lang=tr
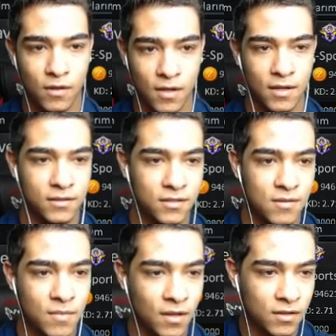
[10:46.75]

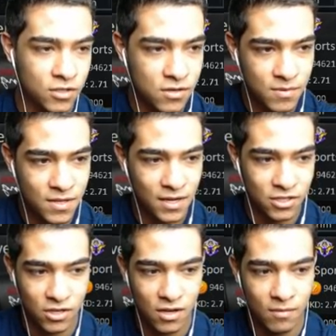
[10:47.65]
Atayım ya şimdi bir daha
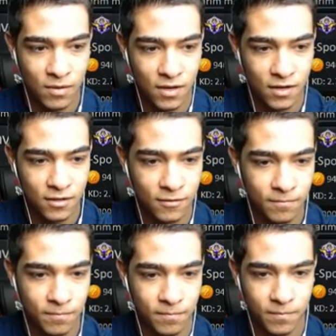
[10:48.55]
çıkar mı kar?
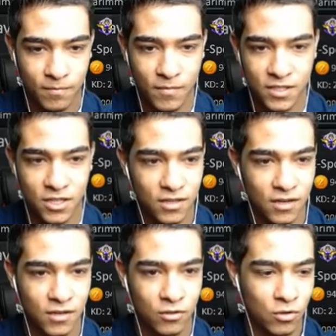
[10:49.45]
Maçeta
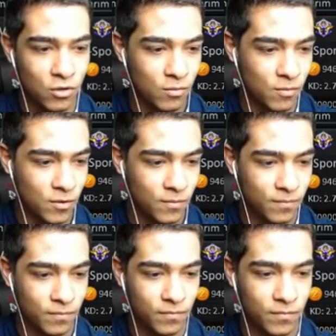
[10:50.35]
nerede oluyor bu mu?
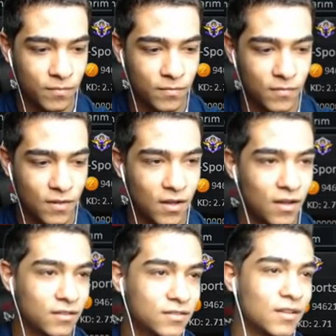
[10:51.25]

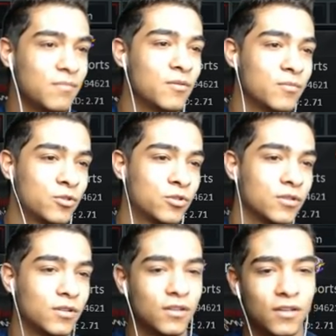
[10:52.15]
Aa atılmıyormuş.
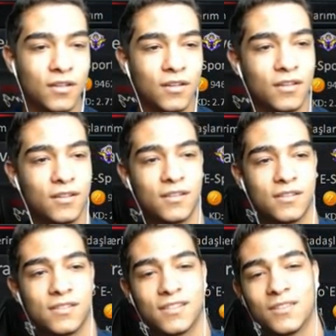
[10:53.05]

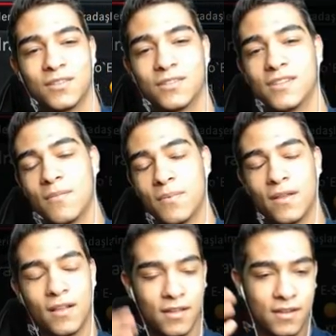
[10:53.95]
Sıkıntı
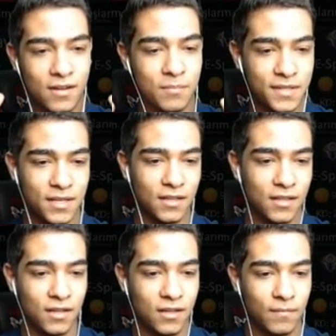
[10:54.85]
LFL aynen. Bir tane
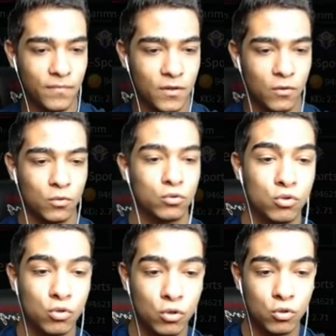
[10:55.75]
daha. 30
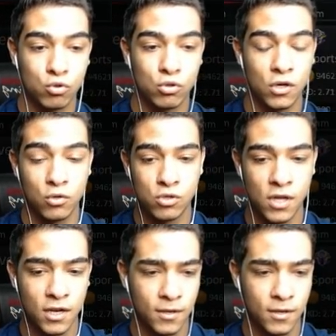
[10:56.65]
günlük üstura güzel.